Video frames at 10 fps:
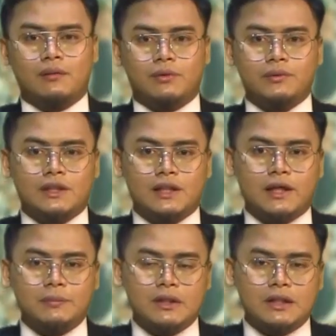Pemirsa
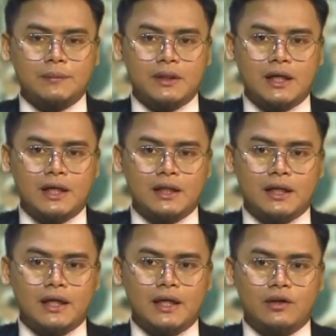terkait penetapan
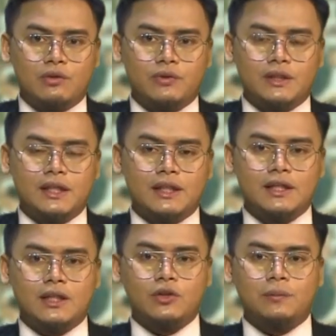Hari Raya Idul
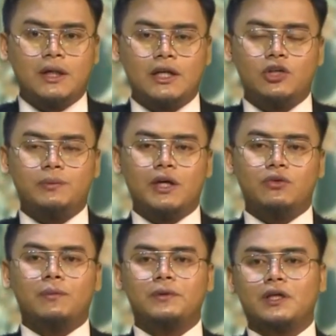Fitri yang jatuh pada
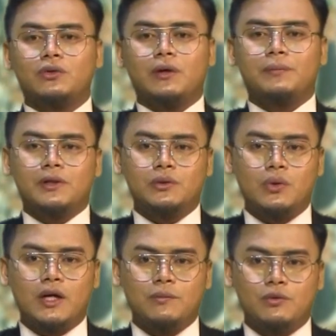Jumat 21
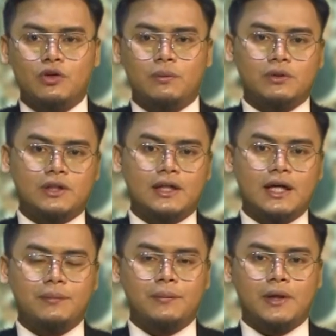April
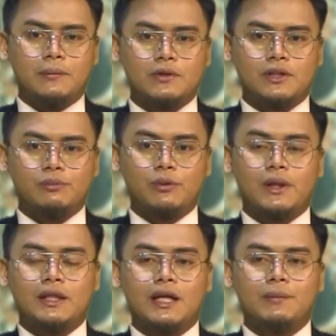2023, pimpinan
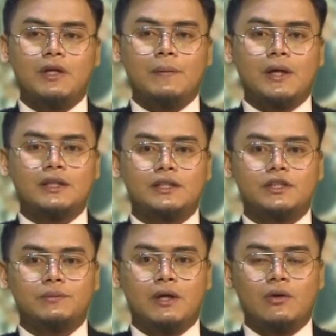pusat pemerintah telah menyiapkan
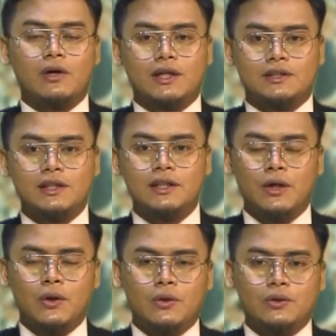sejumlah
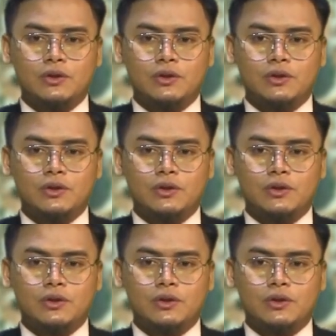lokasi